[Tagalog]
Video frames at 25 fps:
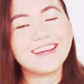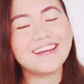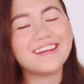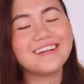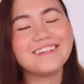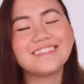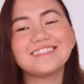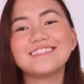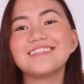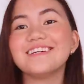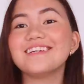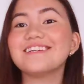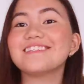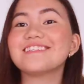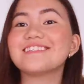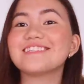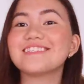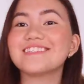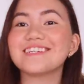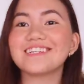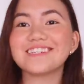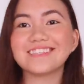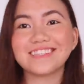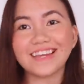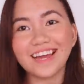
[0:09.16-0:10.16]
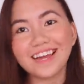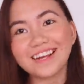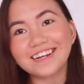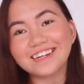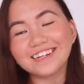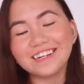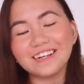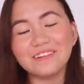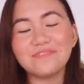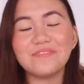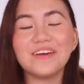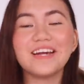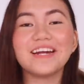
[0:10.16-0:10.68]
guys, it's your
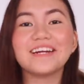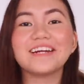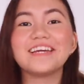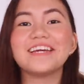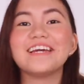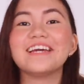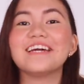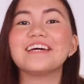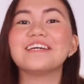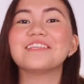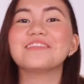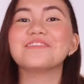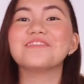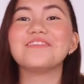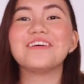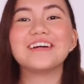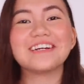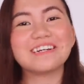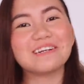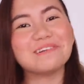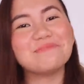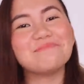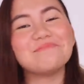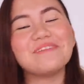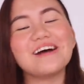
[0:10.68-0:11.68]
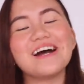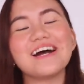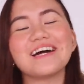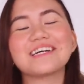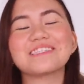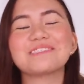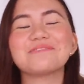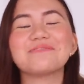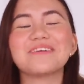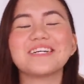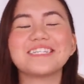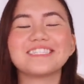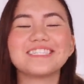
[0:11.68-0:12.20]
tag girl Mary and welcome
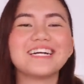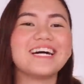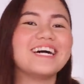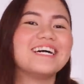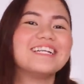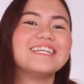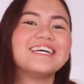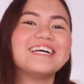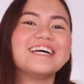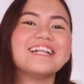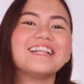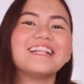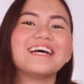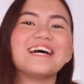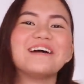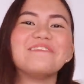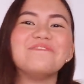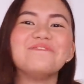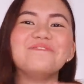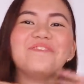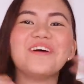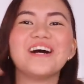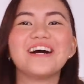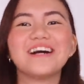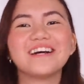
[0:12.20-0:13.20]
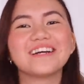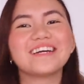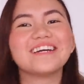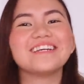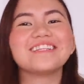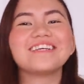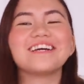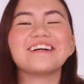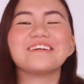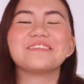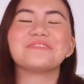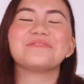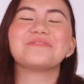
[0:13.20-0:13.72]
back to my channel. I'm back
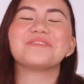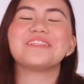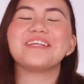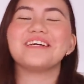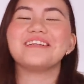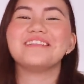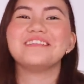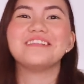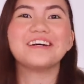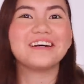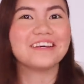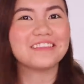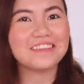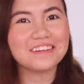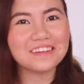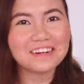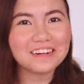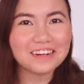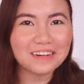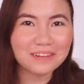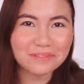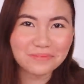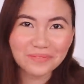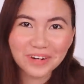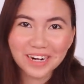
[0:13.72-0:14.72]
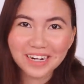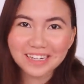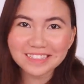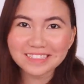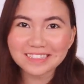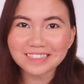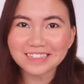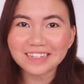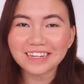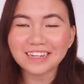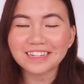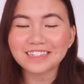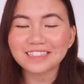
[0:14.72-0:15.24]
again guys with another
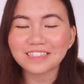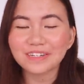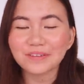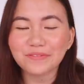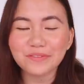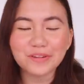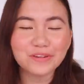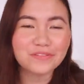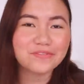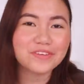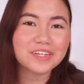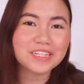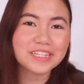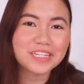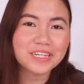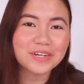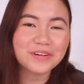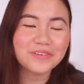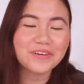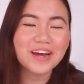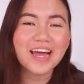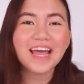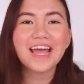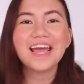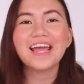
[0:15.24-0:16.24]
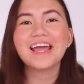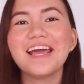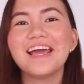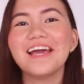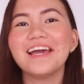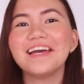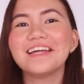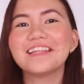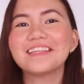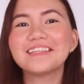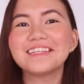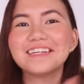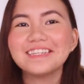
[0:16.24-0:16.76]
unboxing and review video
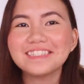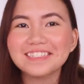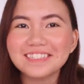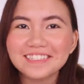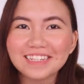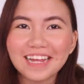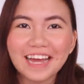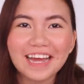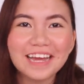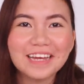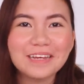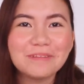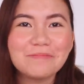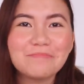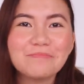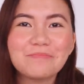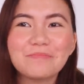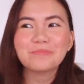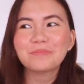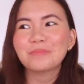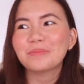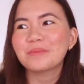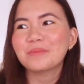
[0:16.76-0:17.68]
and this time,